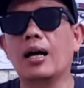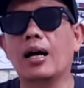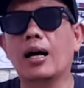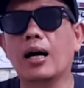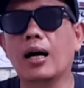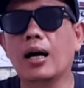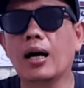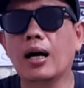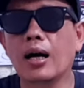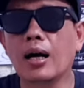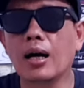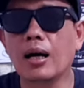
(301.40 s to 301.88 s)

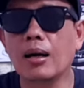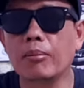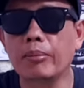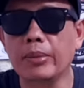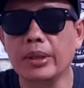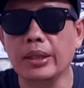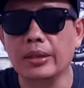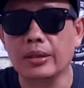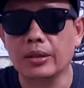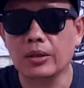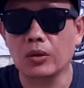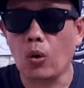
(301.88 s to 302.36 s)

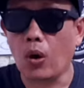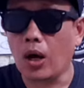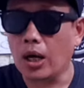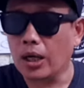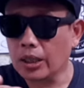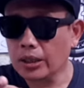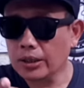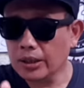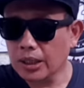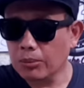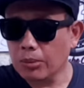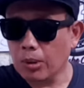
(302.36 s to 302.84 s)
amin
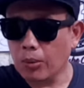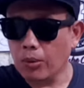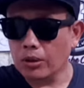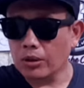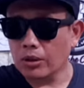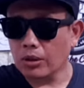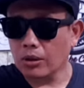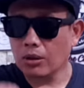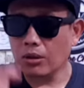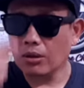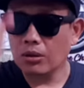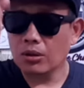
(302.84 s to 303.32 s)
doakannya
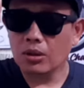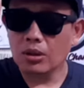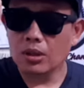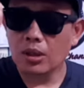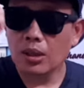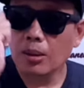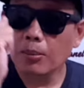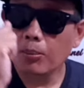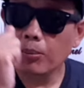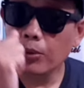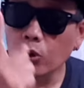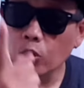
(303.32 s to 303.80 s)
Boboto
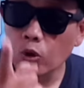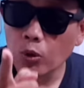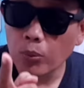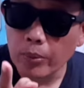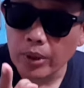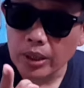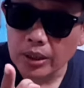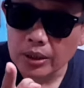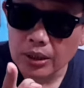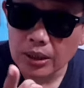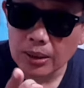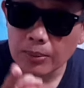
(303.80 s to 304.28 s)
pendukung
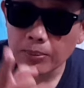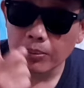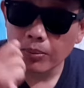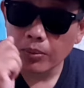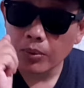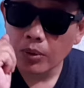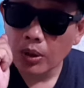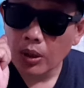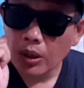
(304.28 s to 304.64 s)
Persib